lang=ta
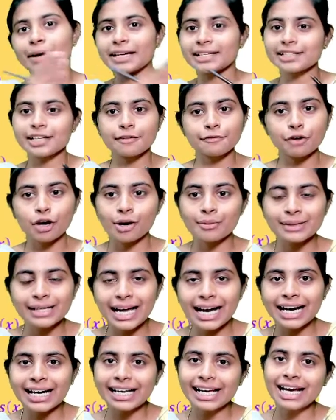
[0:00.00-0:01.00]
பெருசாக
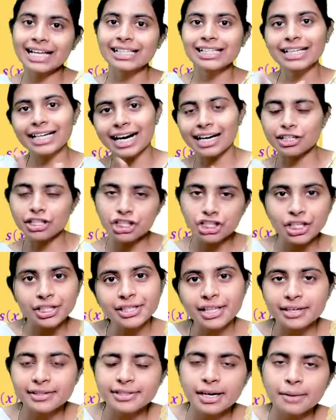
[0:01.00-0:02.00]
ஃபார்முலா கிடையாது
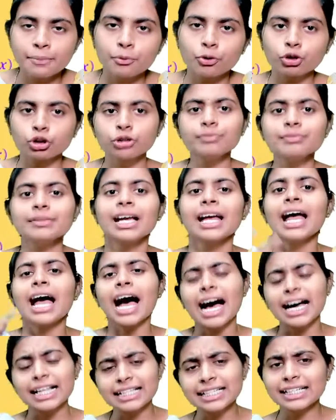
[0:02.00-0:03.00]
கண்டிஷன் தெரிஞ்சால் போதும்
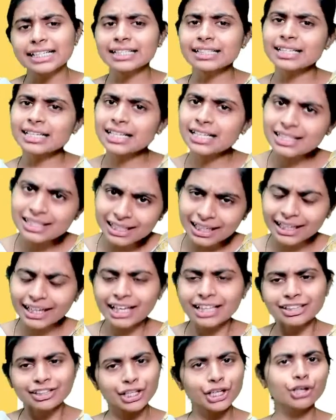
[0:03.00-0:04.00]
அதுக்கடுத்து இருக்க
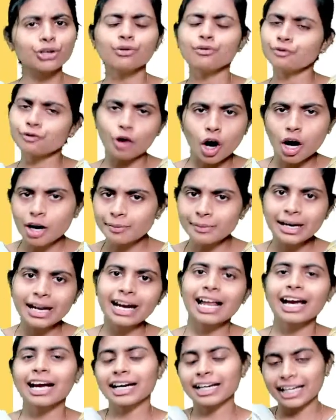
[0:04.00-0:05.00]
செகண்ட் த்ரீக்கும்
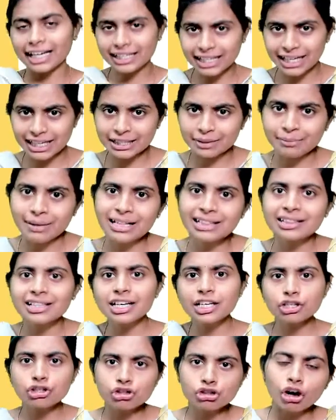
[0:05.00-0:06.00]
ஃபார்முலாலாம் கிடையாது அந்த
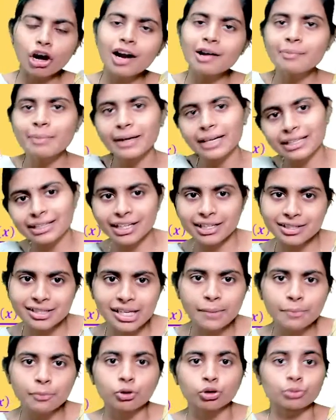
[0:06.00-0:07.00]
மெத்தட் சால்வ் பண்ண
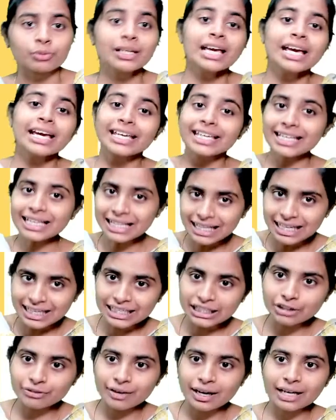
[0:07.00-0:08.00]
தெரிஞ்சால் போதும்
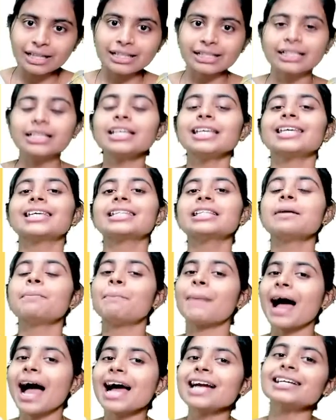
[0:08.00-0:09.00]
இதுக்கடுத்து வர்றதுக்கு இந்த
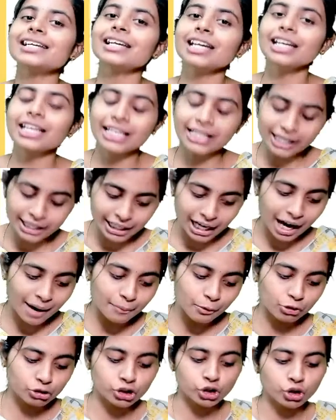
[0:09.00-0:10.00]
பேட்டர்னு நீங்கள்
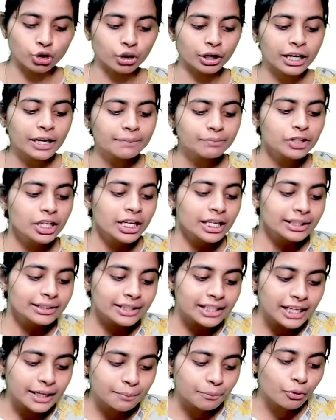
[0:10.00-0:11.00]
ஞாபகம் வச்சுக்கோங்க
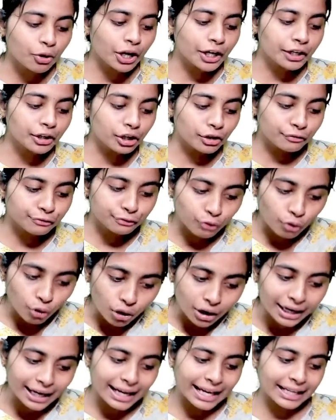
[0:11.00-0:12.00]
த்ரீ பாயிண்ட்
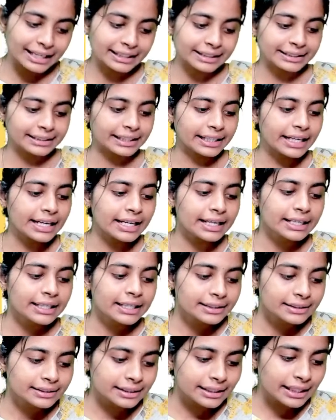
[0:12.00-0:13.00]
ஃபோர்ல இருந்து
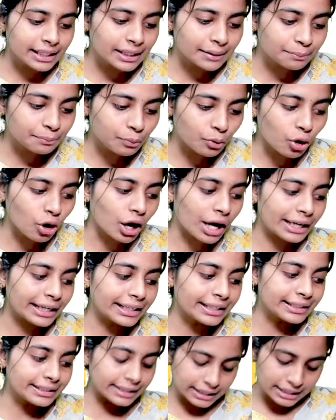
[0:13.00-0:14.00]
த்ரீ
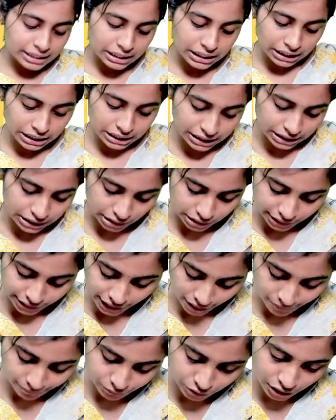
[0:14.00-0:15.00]
பாயிண்ட் சிக்ஸ்
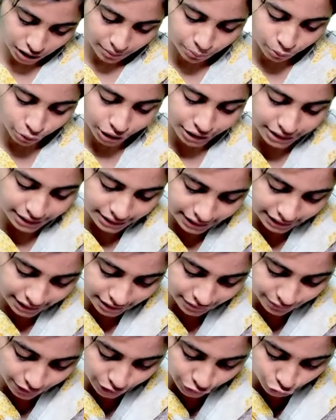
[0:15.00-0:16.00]
யா த்ரீ பாயிண்ட்
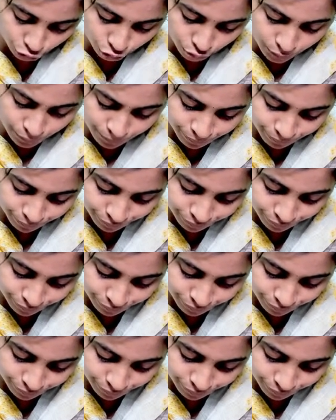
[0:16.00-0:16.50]
சிக்ஸ் வரைக்கும்